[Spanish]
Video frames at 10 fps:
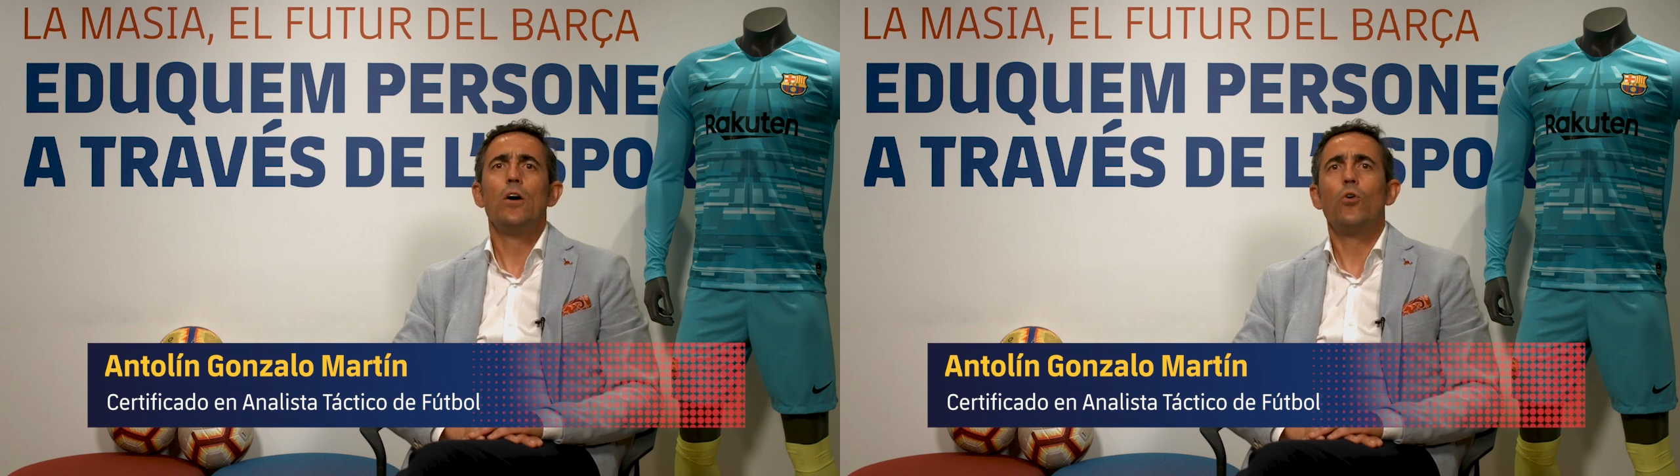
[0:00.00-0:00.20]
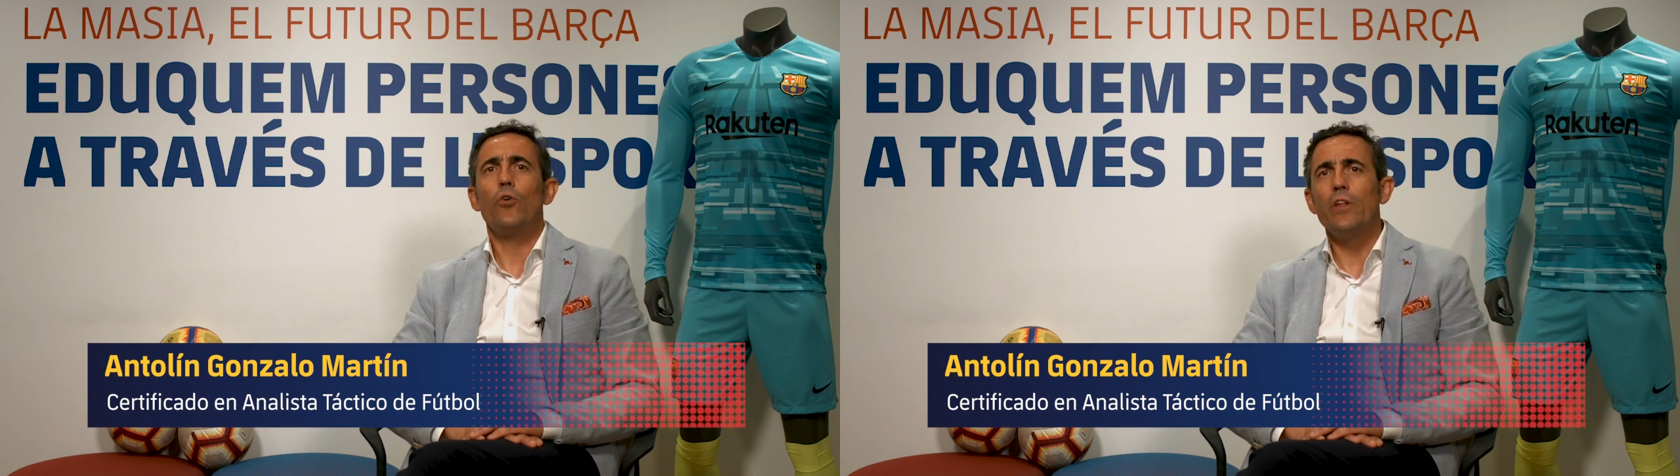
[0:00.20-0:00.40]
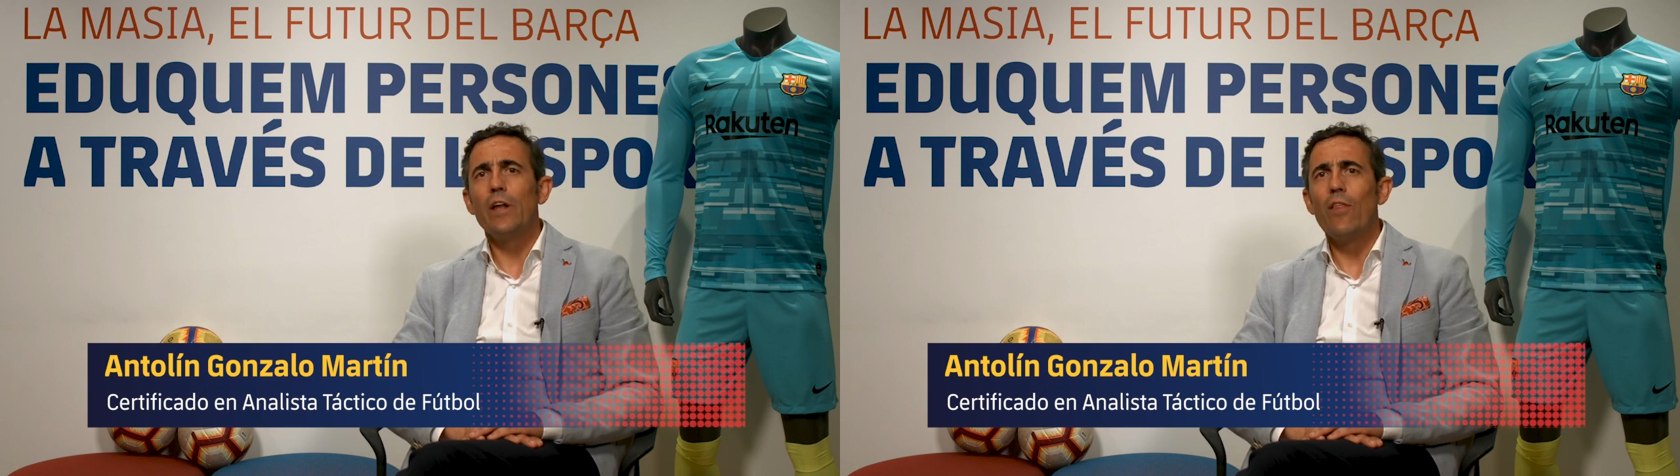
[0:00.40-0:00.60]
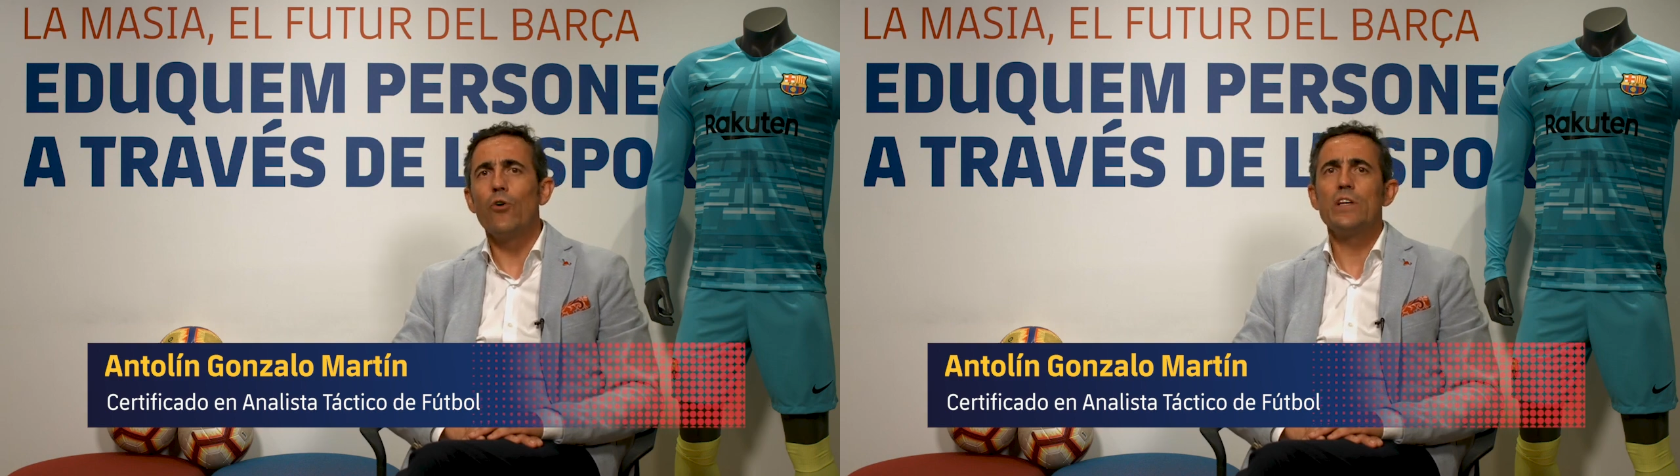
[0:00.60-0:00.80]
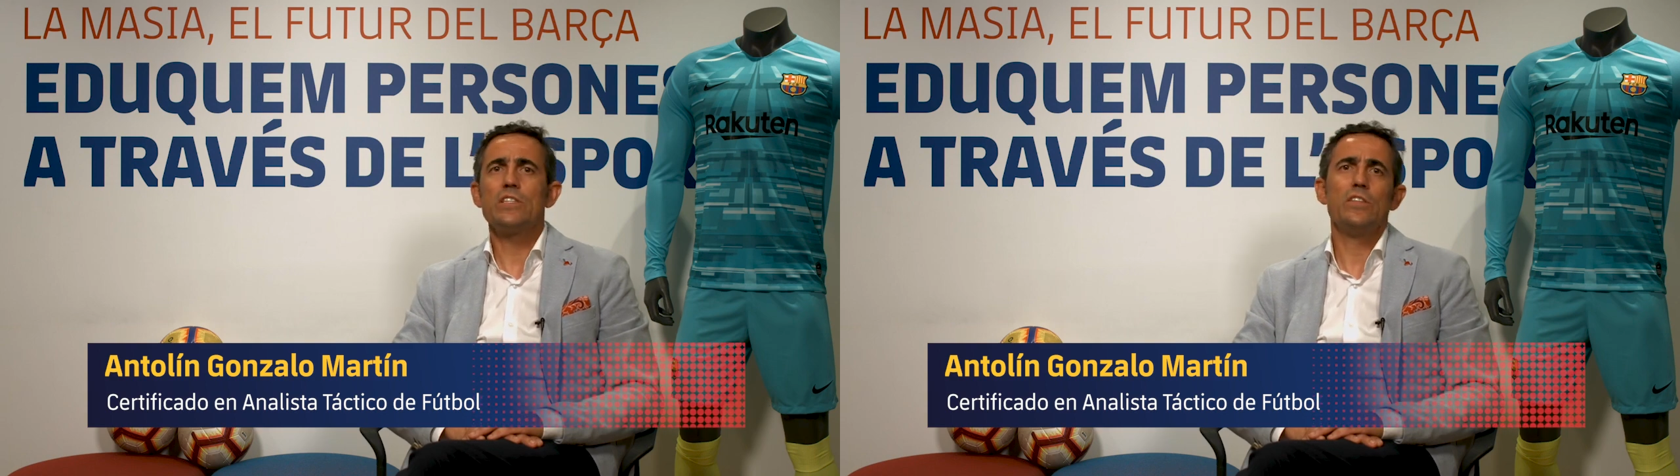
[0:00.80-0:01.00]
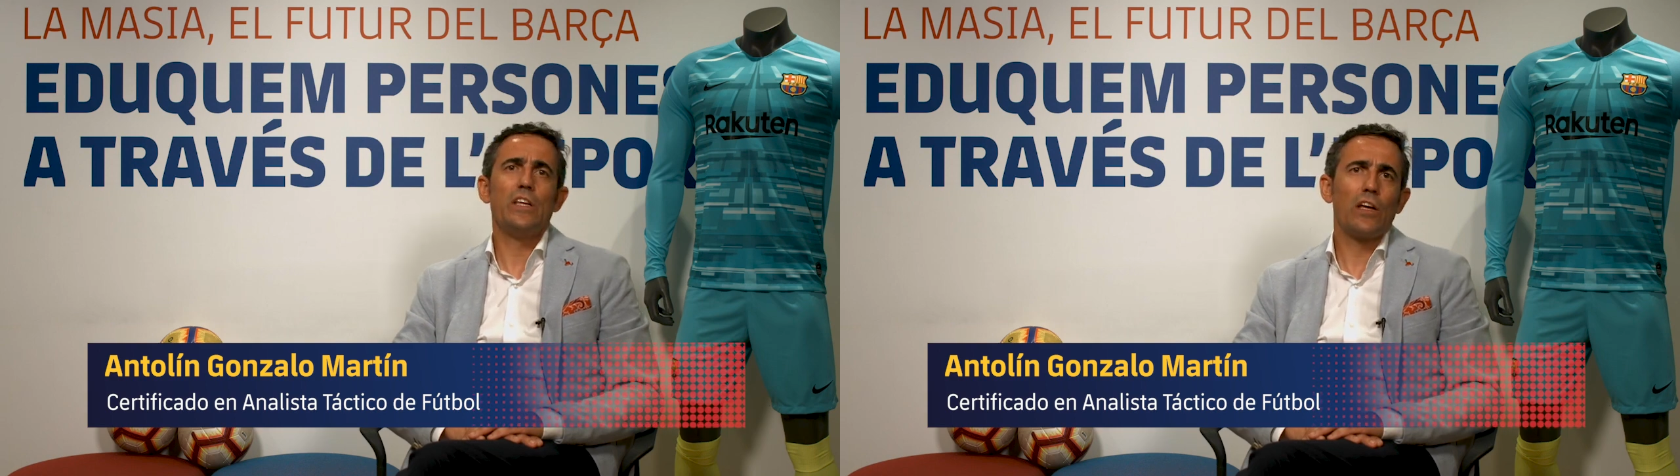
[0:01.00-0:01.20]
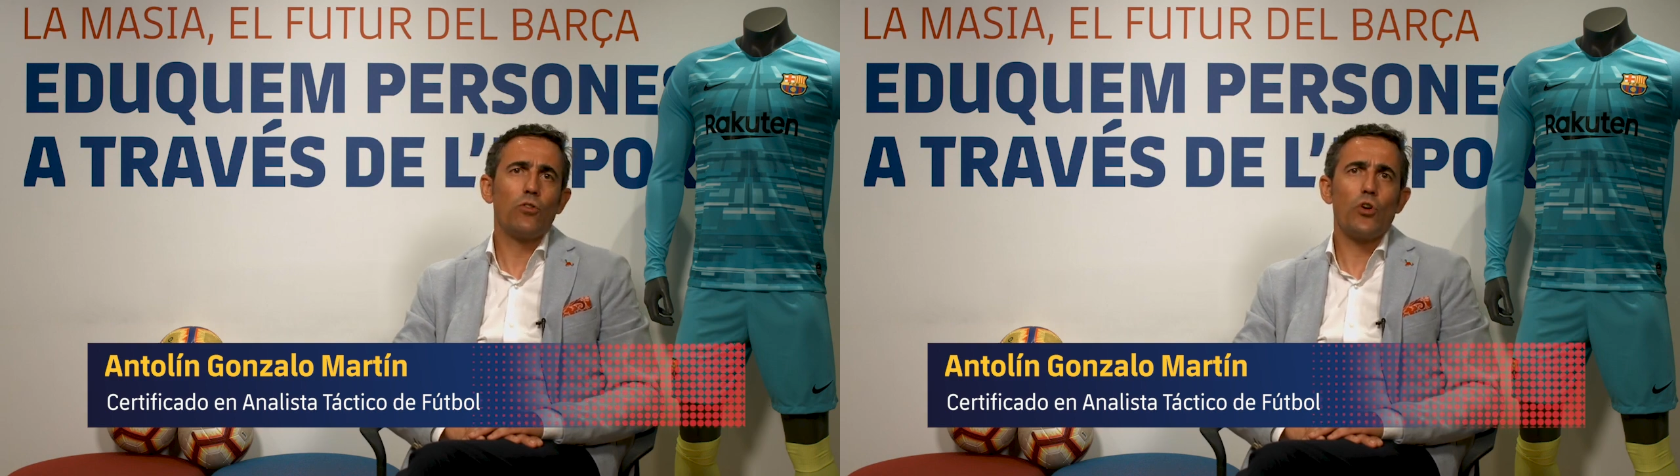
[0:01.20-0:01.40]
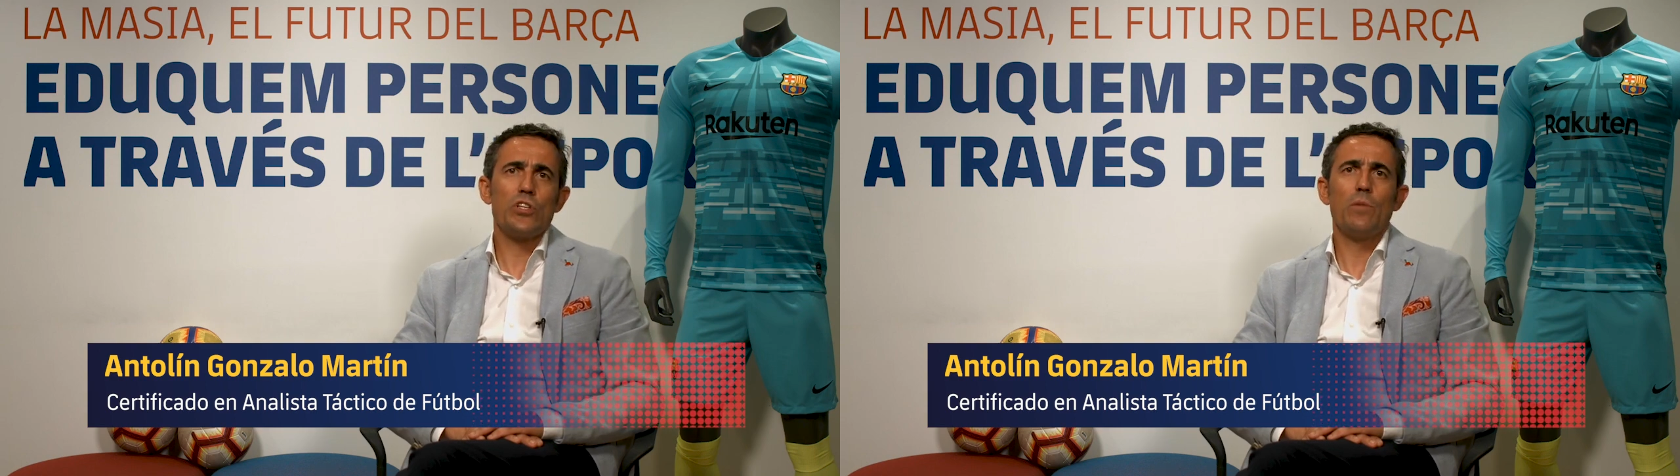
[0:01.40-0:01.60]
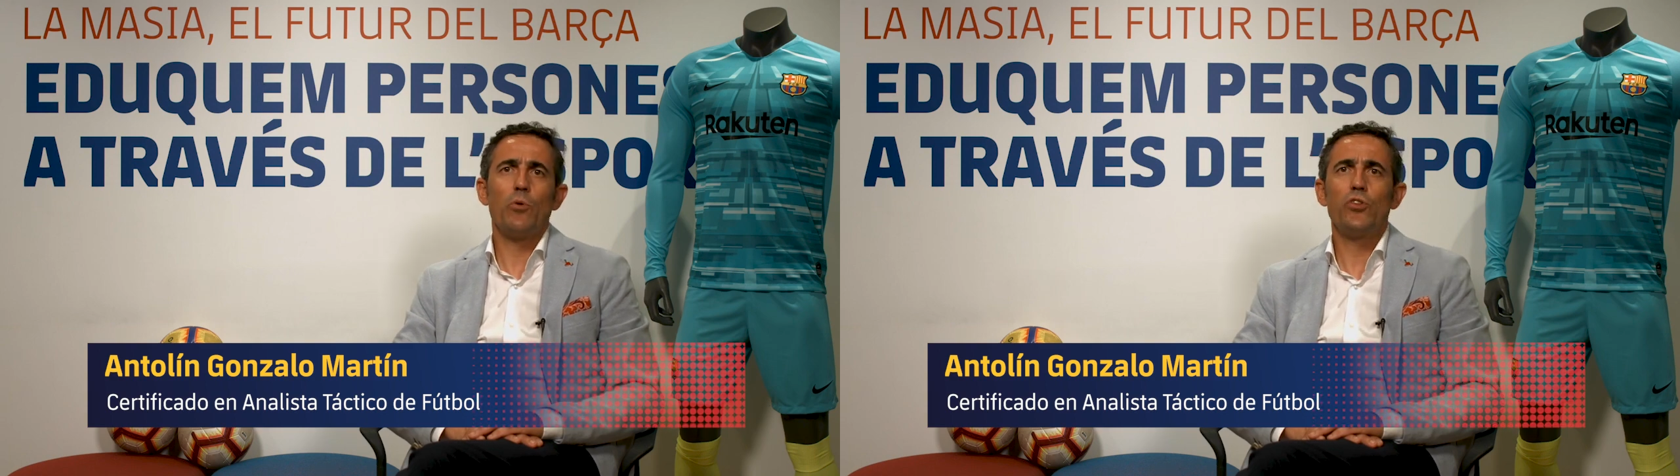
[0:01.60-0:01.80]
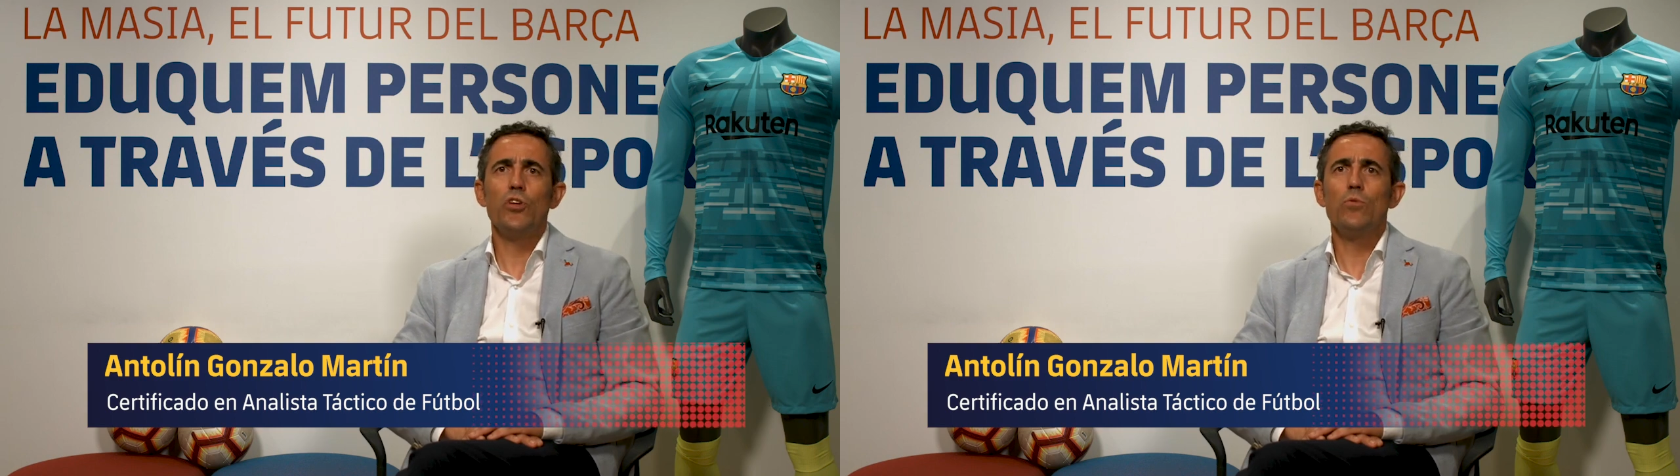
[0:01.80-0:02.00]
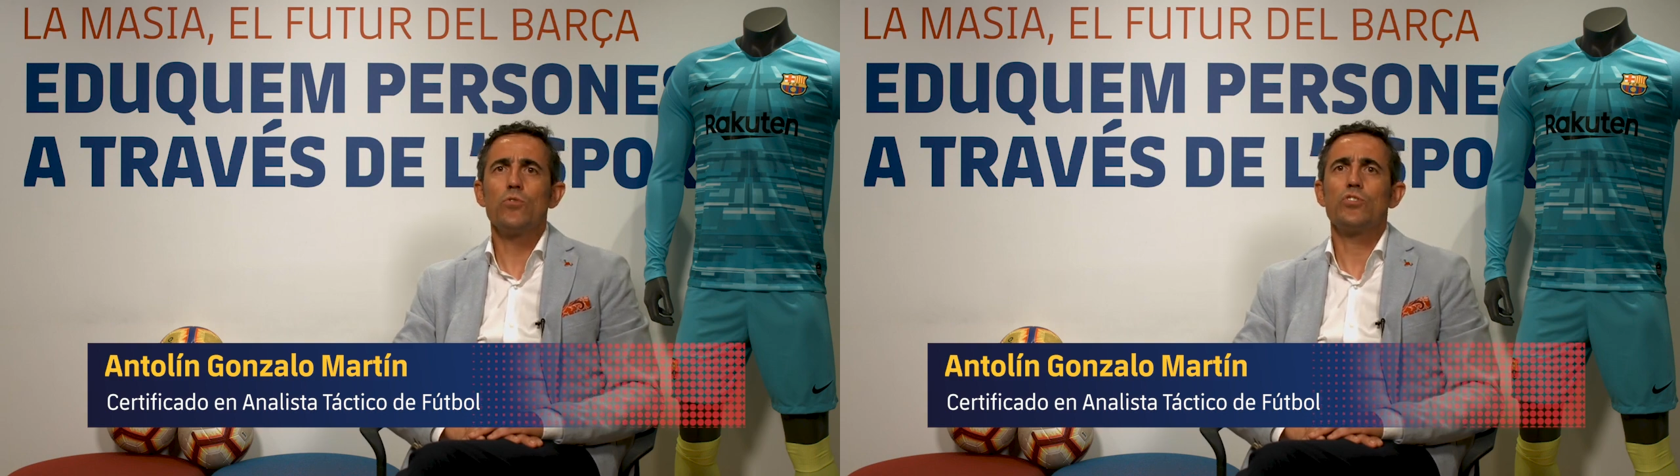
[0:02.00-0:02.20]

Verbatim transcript: coordinadores, directores deportivos,